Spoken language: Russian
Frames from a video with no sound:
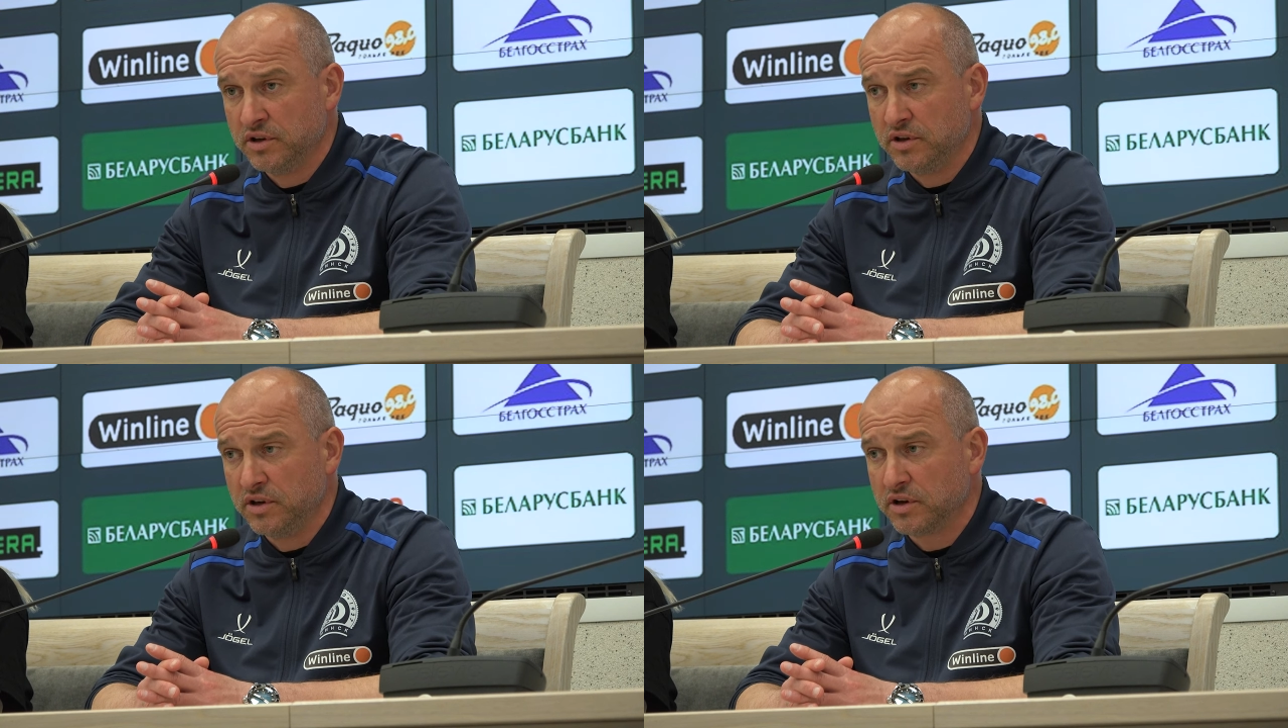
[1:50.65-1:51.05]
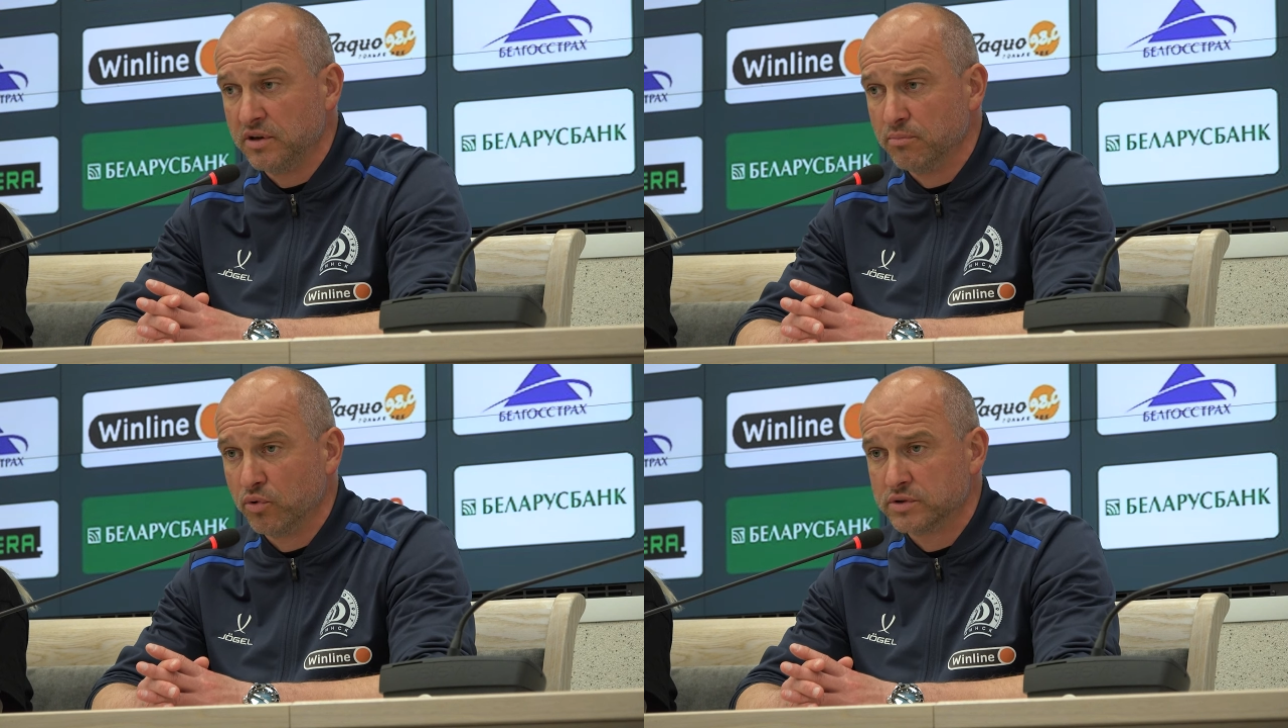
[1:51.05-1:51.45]
и их
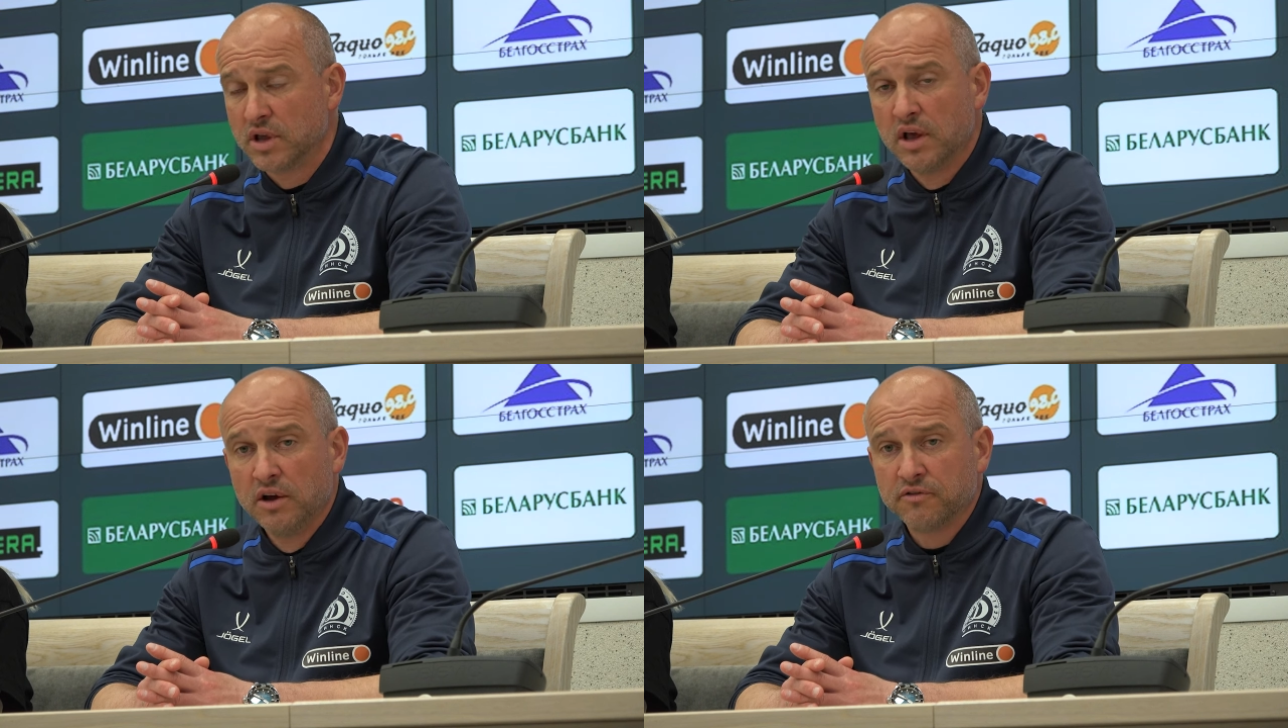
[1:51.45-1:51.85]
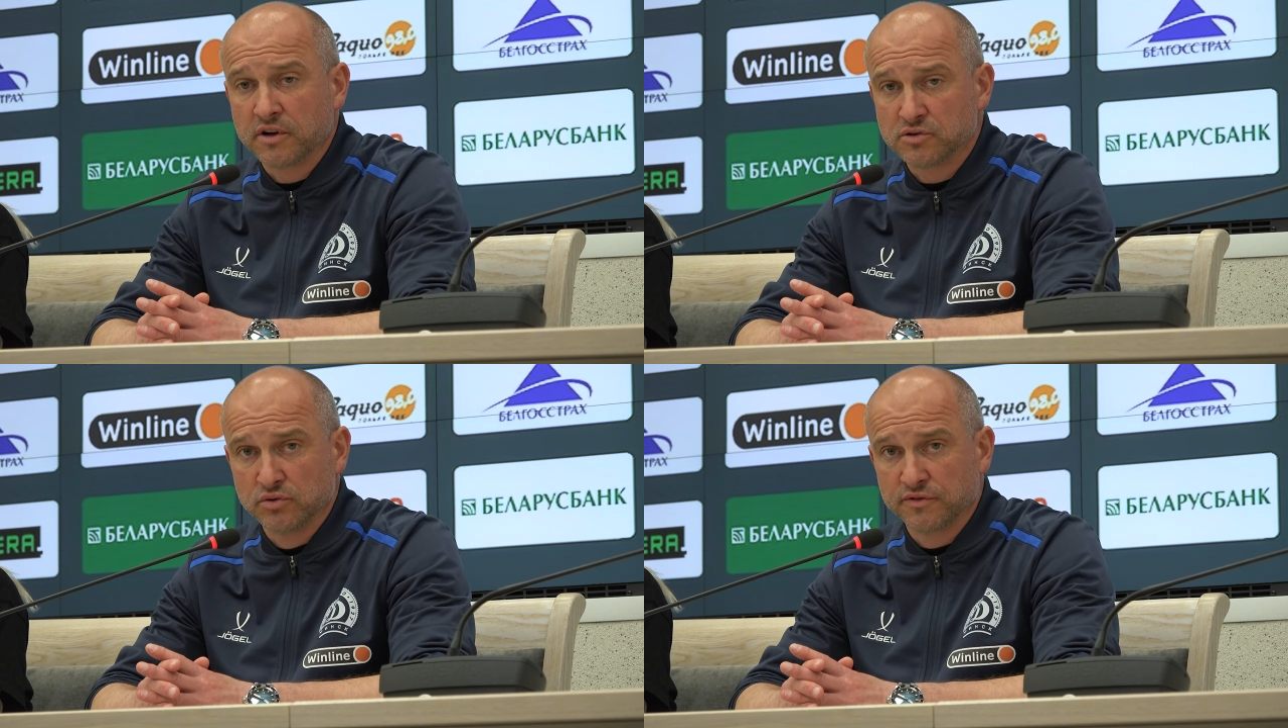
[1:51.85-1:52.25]
импульс в
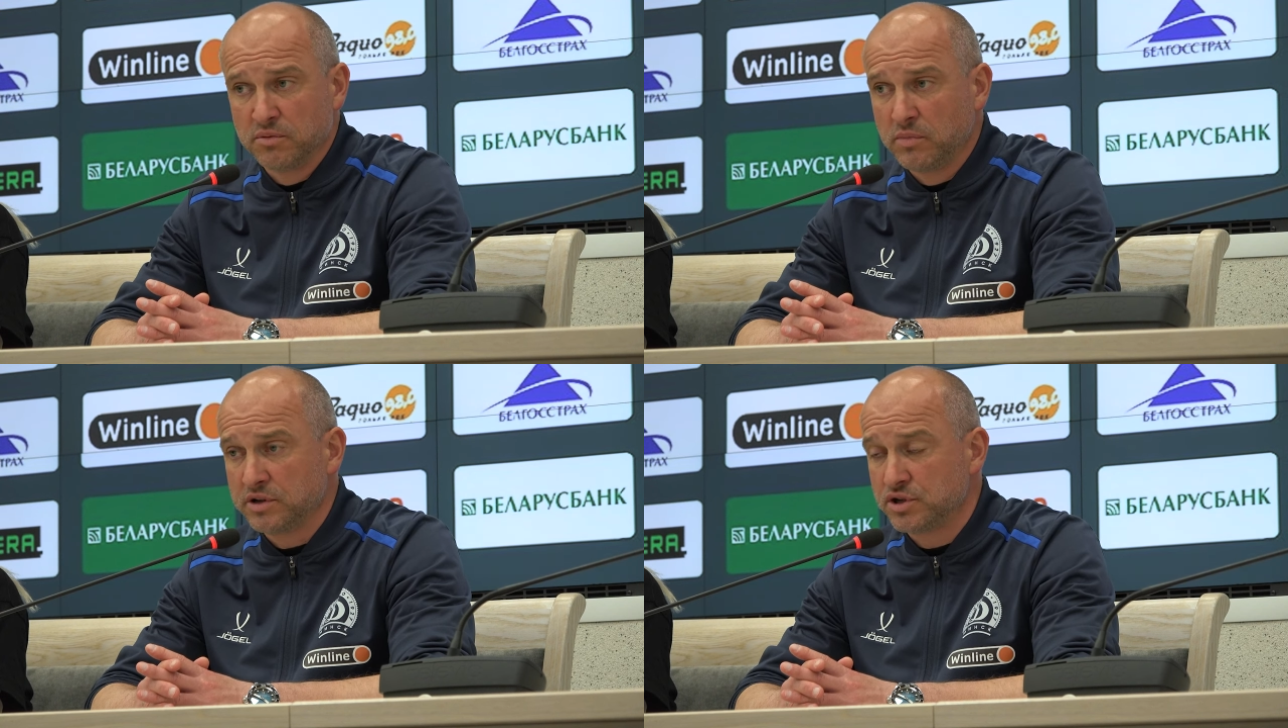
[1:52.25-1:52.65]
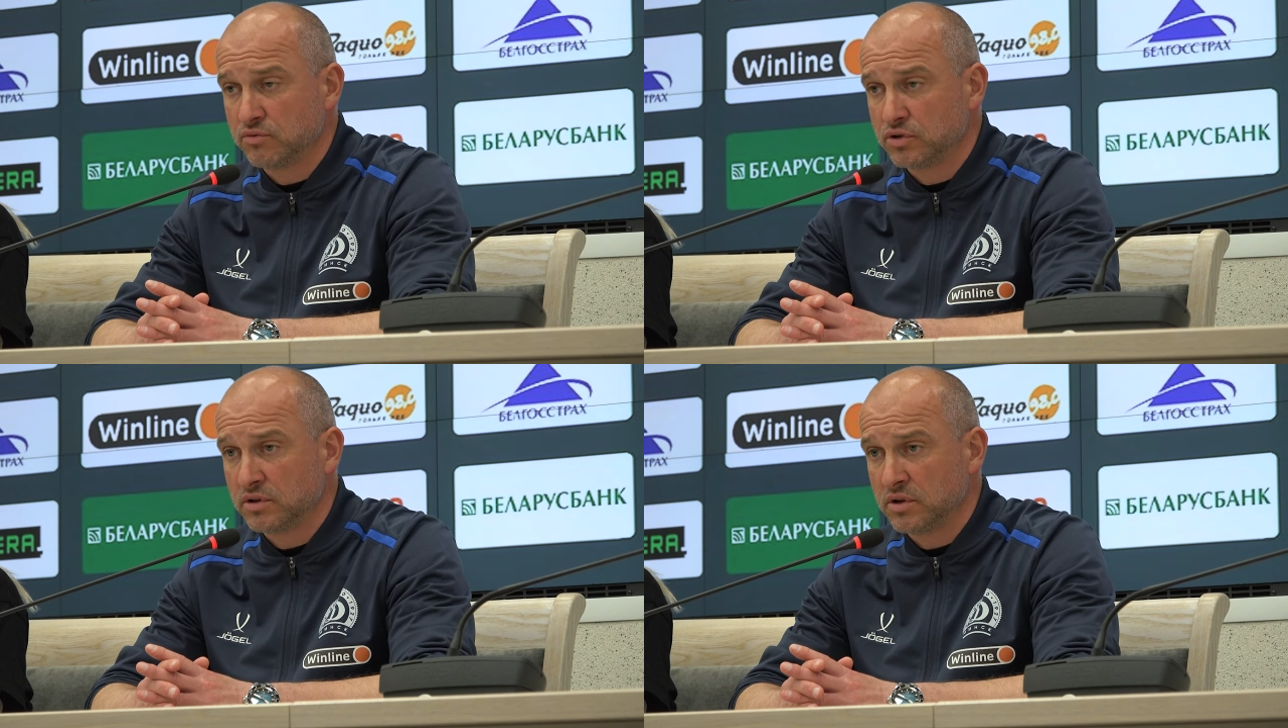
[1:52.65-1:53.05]
концовке
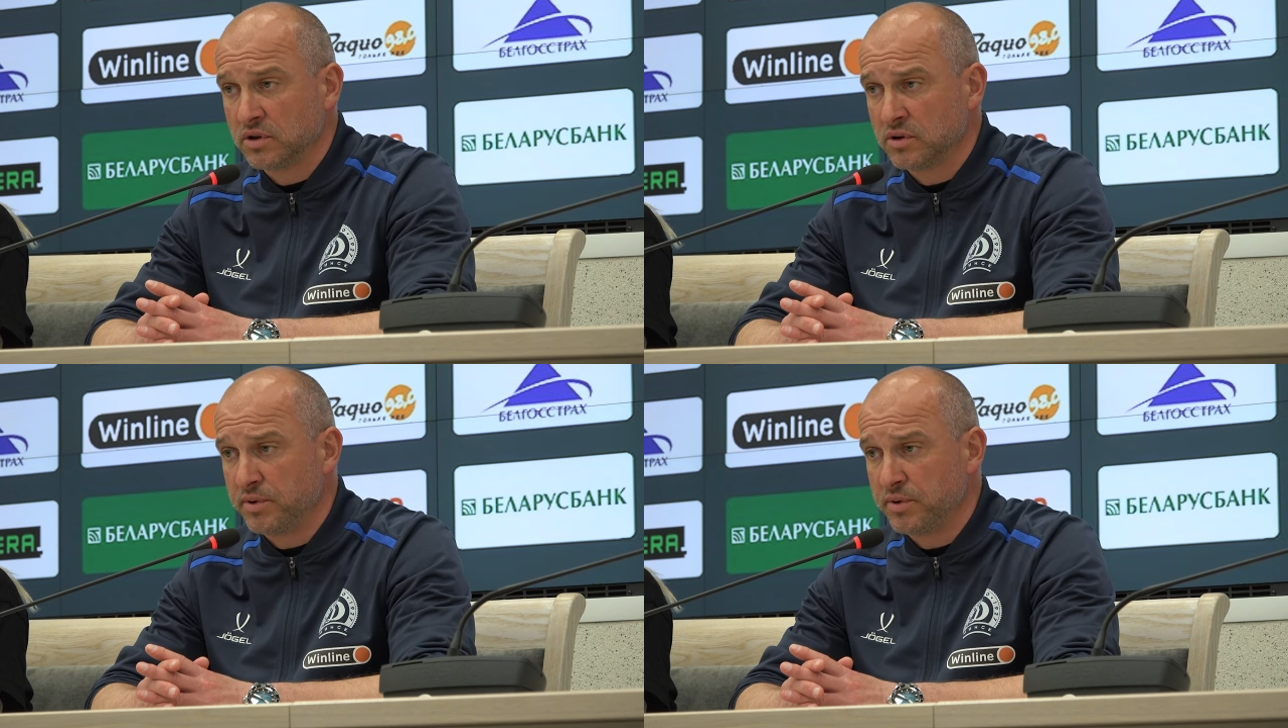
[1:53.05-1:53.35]
матча вот э,